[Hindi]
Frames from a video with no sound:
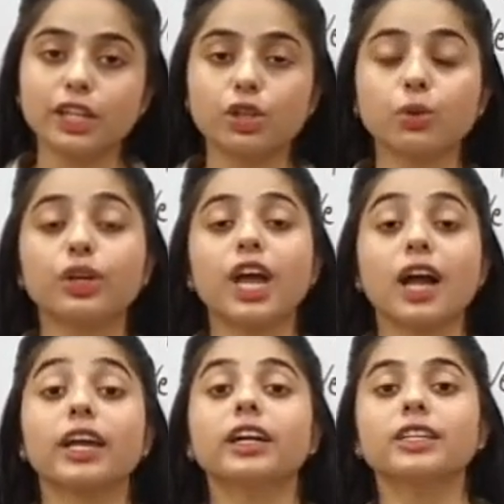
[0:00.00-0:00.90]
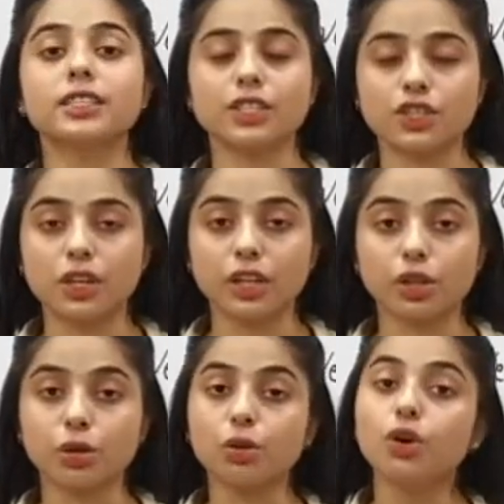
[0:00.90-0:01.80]
लेते हो क्या क्या डिसीजन
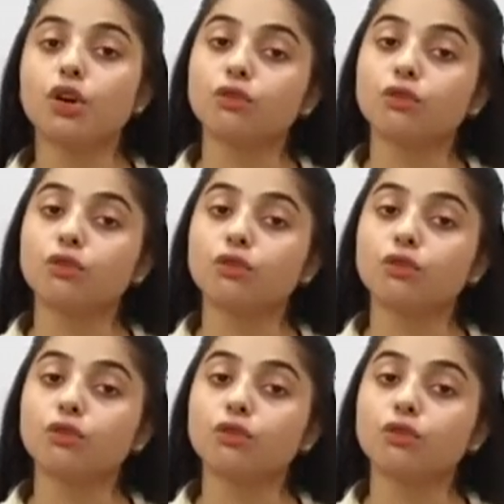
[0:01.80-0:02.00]
लेते हो